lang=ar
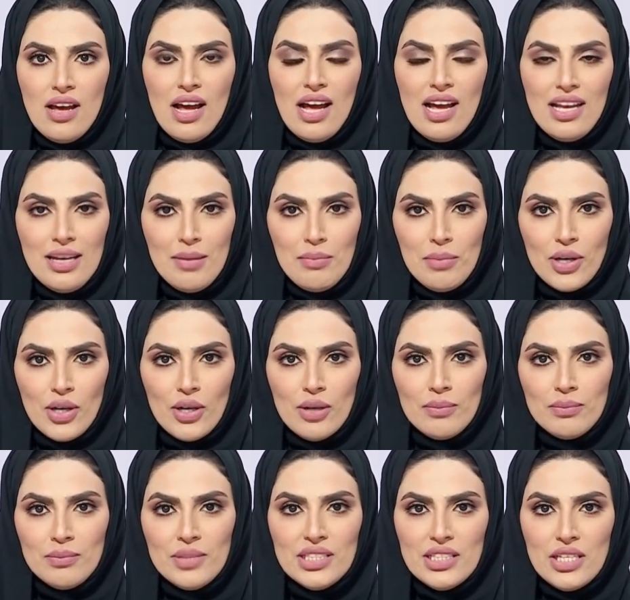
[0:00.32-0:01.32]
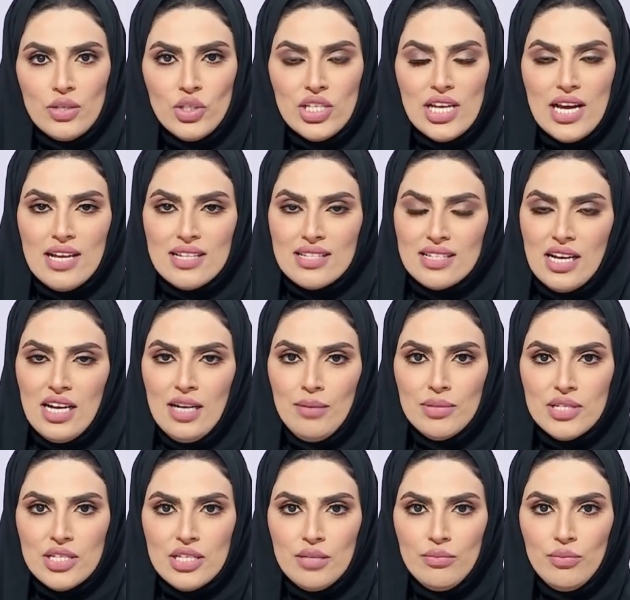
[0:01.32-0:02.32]
اهلا بكم بتوجيهات صاحب
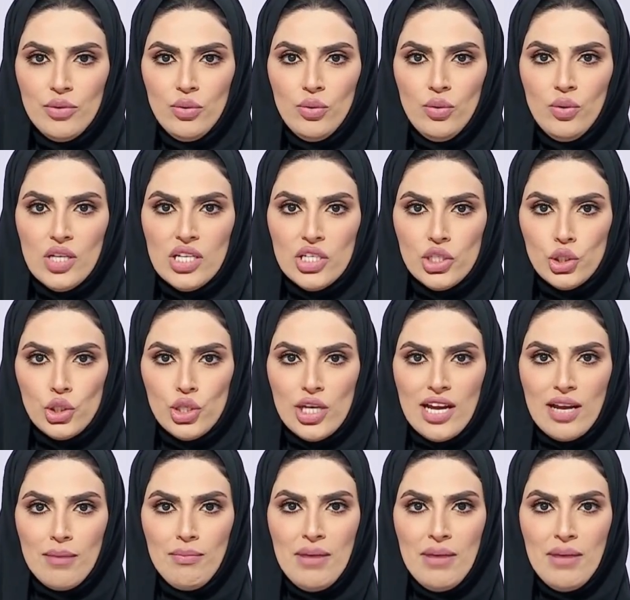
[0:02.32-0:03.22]
السمو الشيخ